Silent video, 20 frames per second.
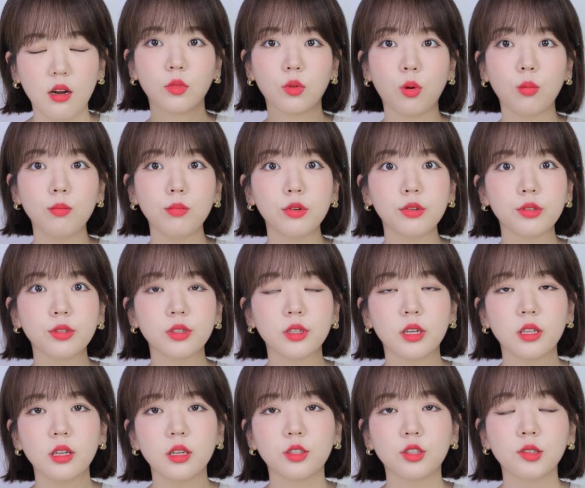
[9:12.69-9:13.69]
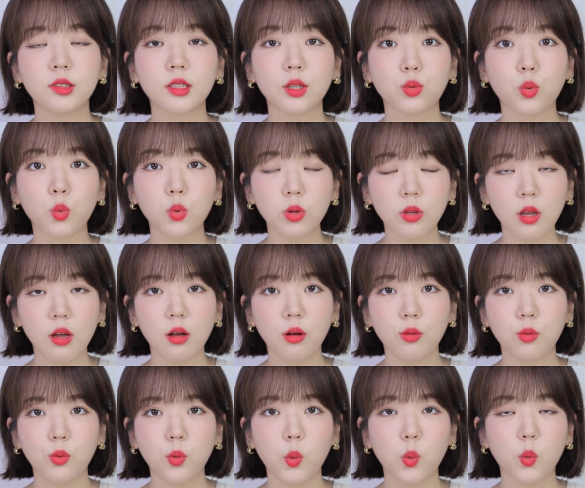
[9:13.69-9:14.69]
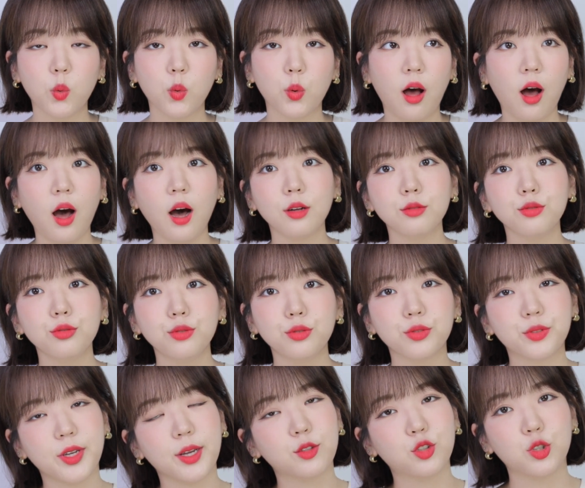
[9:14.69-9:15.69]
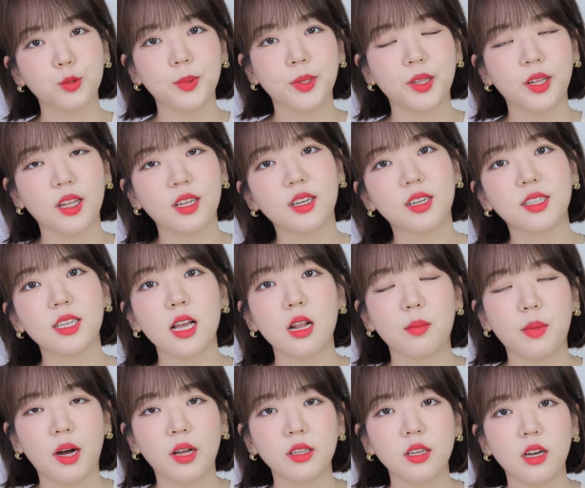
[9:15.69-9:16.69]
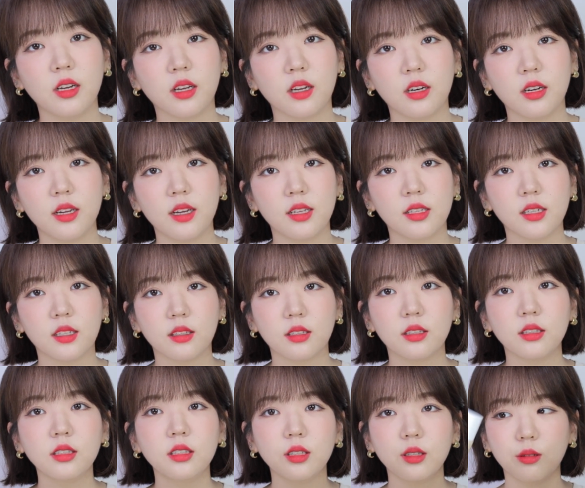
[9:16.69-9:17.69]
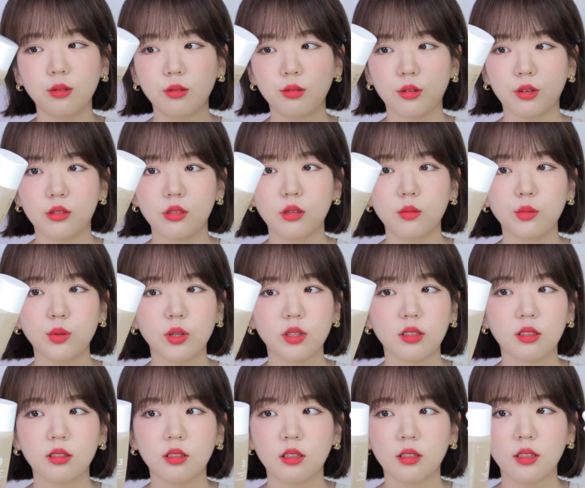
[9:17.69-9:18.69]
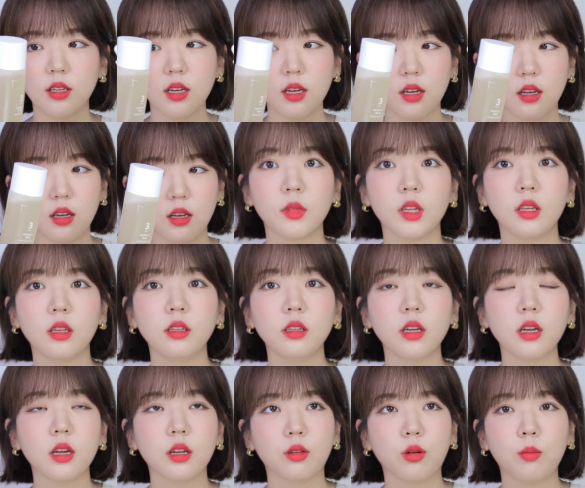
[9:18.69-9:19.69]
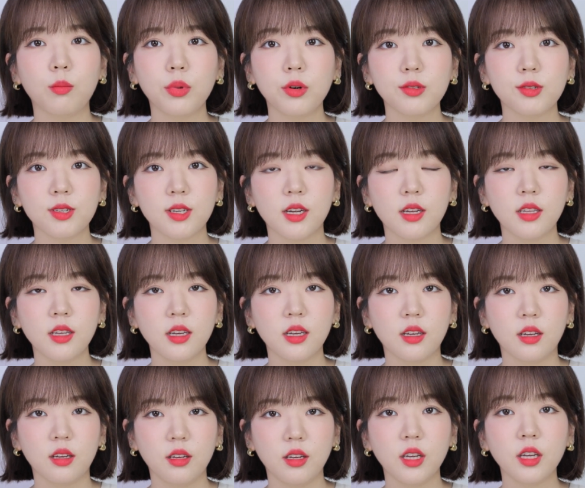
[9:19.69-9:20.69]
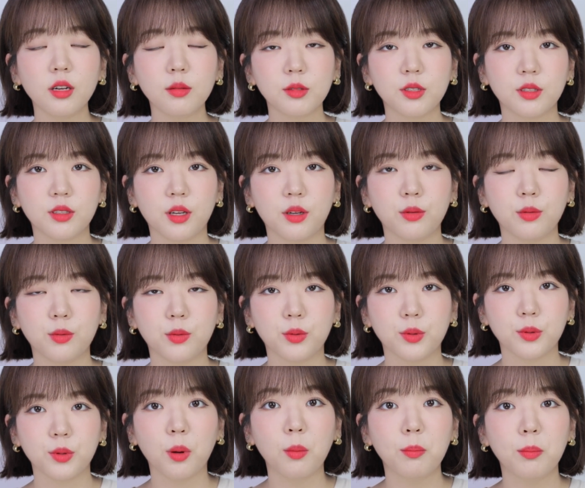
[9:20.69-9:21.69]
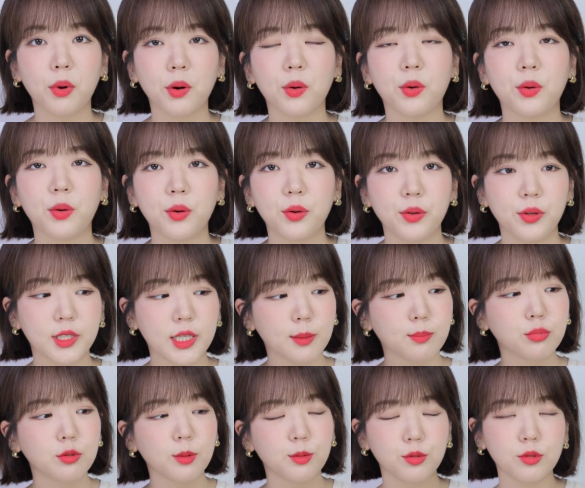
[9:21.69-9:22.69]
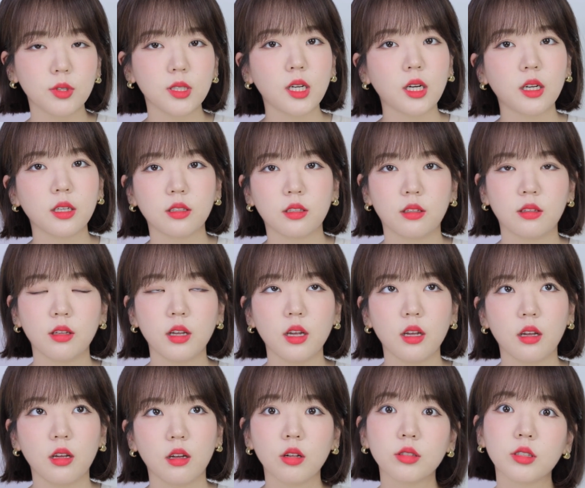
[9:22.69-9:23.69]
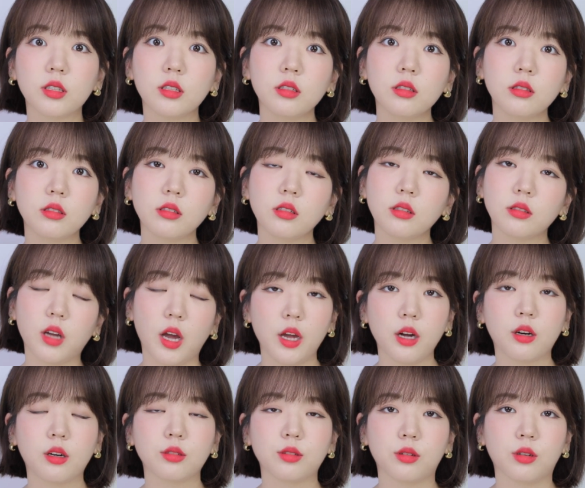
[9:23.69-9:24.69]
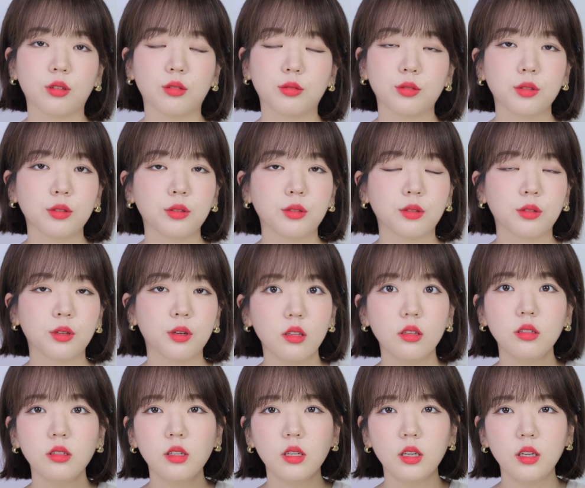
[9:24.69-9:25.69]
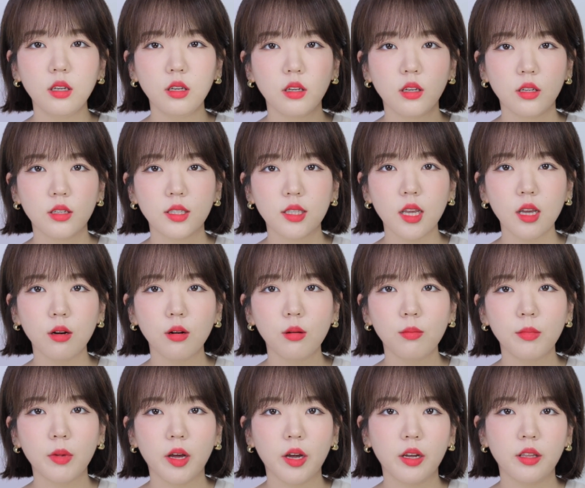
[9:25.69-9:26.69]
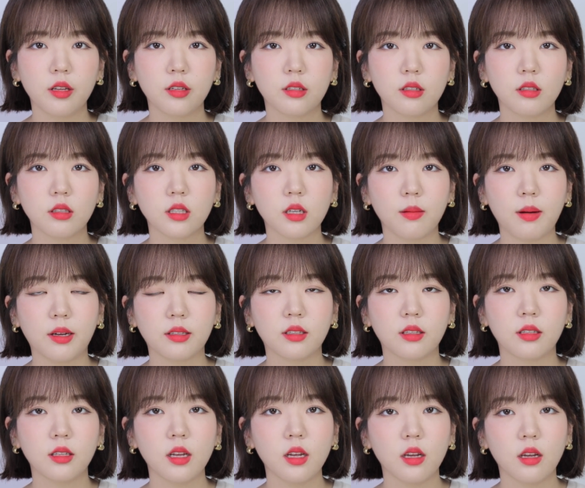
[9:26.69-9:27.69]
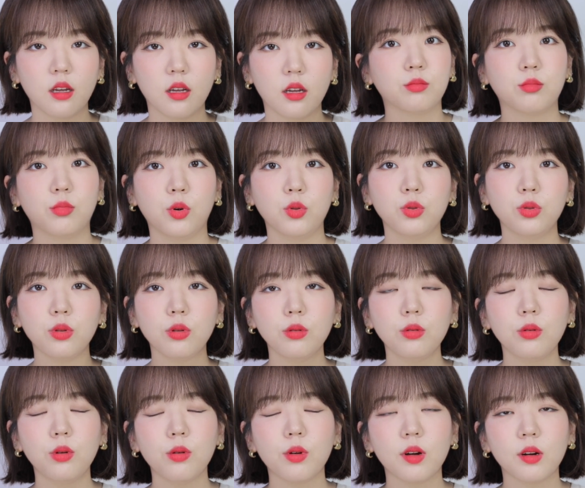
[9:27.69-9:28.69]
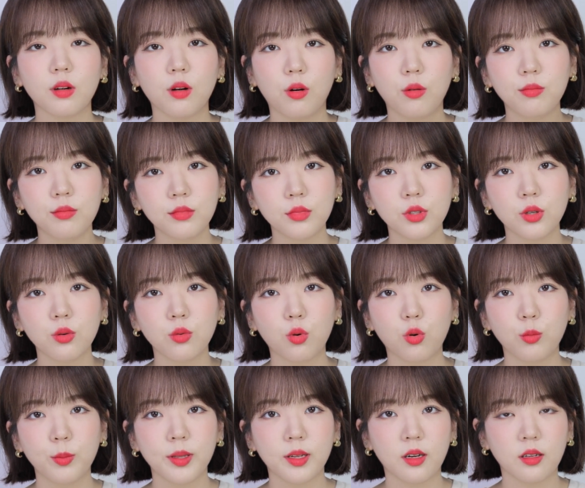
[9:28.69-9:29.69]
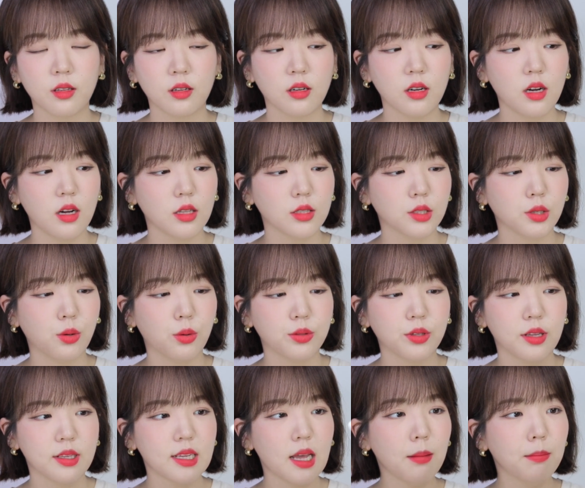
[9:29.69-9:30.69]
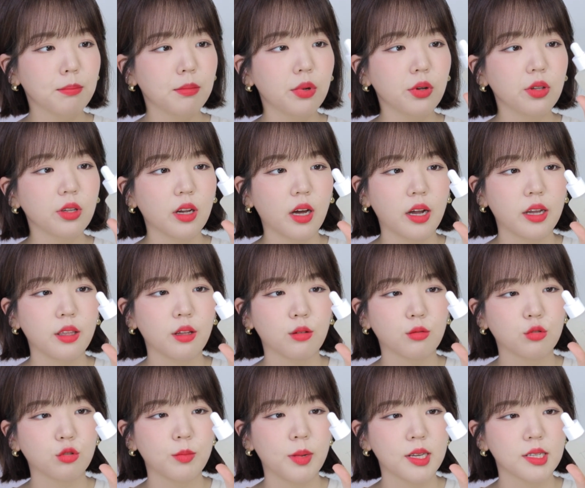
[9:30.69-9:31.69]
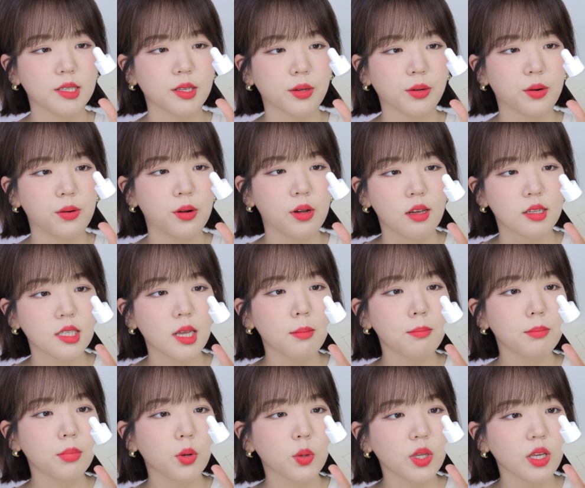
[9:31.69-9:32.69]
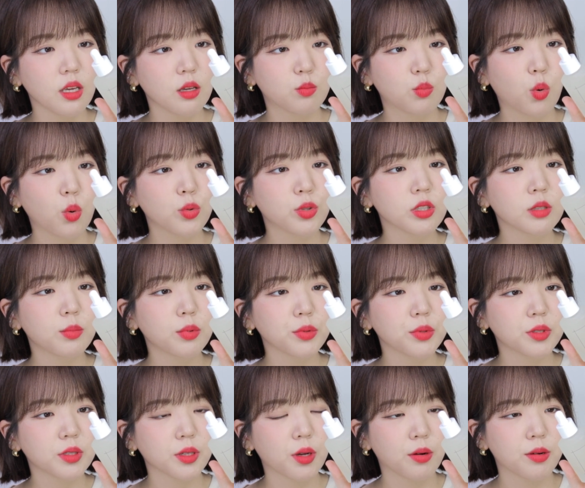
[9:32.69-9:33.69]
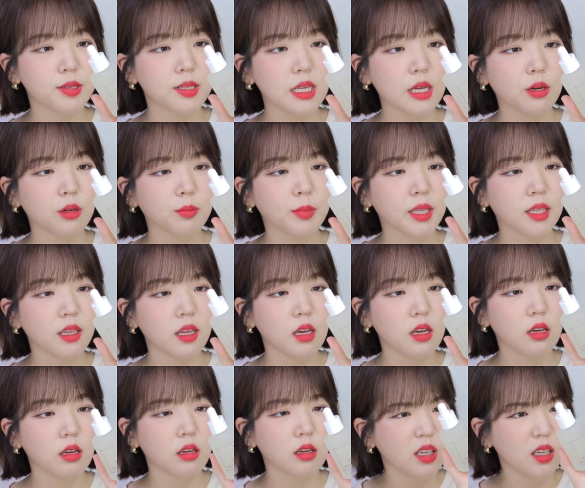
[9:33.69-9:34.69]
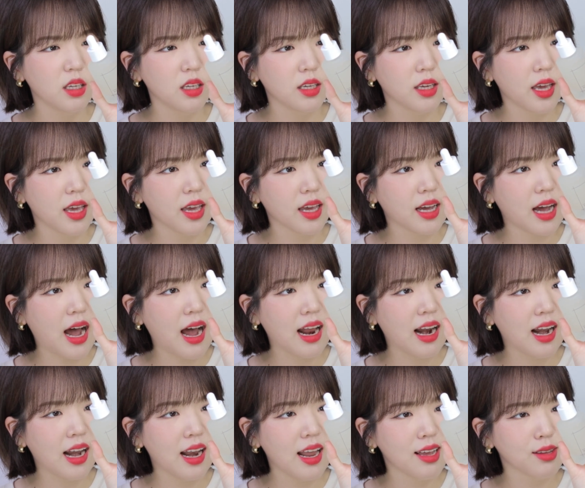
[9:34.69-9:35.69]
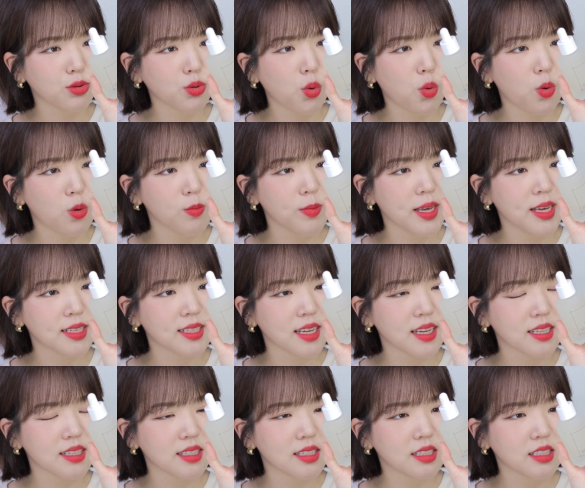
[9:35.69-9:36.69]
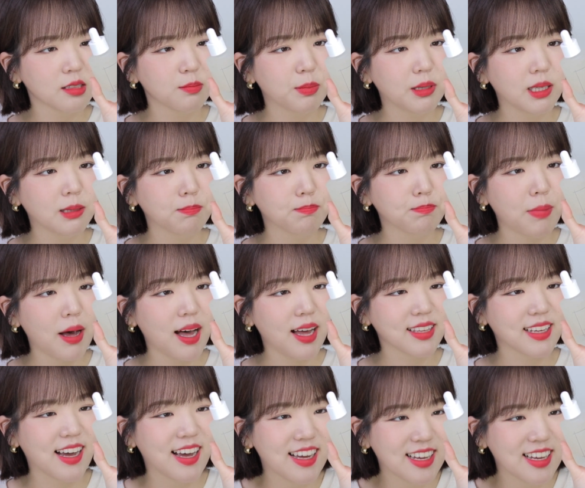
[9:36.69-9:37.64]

넘버즈인이 진짜 좋다고 하도 제 주변에 극찬을 많이 하길래 제가 드디어 이렇게 써보게 됐는데 이게 넘버즈인이 이름 그대로 넘버 이 제품 숫자가 있는데 진짜 다양하더라고요. 특히 이 세럼 라인이 진짜 많은데 어떤 걸 할까 엄청 고민을 하다가 저는 3번 라인으로 구매했어요. 3번이 보들보들 결세럼인데 이게 갈라토미세스 비파다